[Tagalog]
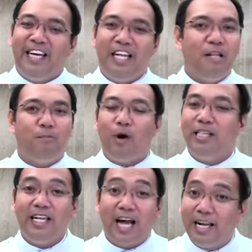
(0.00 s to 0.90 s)
Hindi
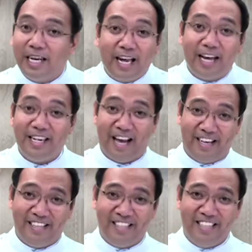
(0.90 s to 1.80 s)
pwedeng gaya-gaya
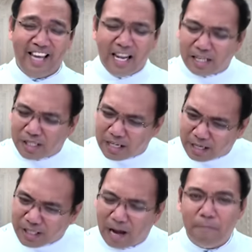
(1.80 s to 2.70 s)
yan ang
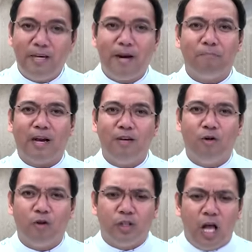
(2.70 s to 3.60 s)
sinasabi
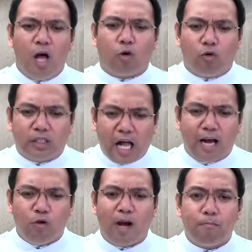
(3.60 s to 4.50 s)
Panginoon. Kung
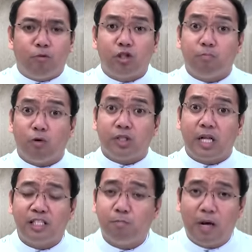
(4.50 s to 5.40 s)
tayo ay puspos
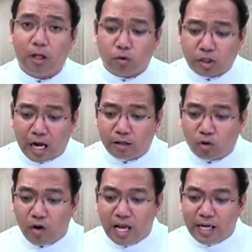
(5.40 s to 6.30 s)
ng Espiritu
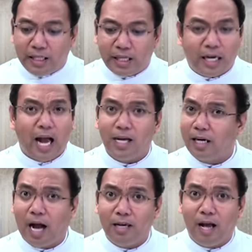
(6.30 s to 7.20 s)
Santo, hindi ka
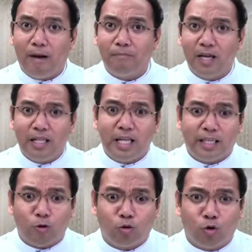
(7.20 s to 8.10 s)
gaya-gaya, hindi
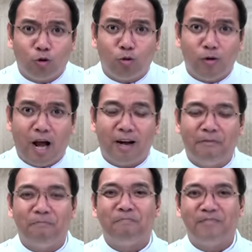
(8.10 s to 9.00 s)
ka utu-utu lang.
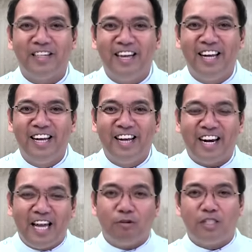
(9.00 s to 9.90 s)

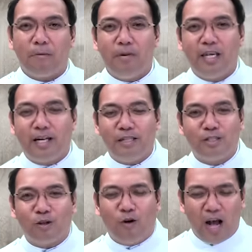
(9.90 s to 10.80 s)
Kaya ang sabi ni
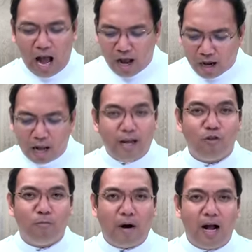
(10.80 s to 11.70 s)
Kristo, ang akala
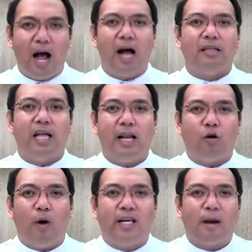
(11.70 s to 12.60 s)
nyo ba ang dala
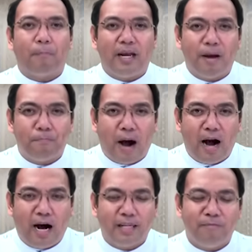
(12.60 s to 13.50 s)
ko ay
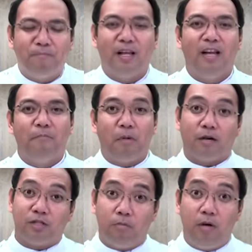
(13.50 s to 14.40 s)
kapayapaan? Baka
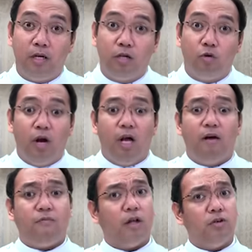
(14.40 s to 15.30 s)
sabihin ninyo, eh
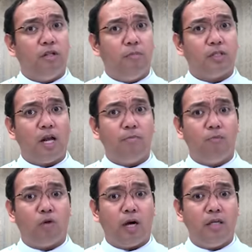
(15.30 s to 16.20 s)
Father, di ba sabi
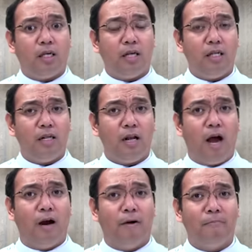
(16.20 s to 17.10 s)
mo kani-kanina lang?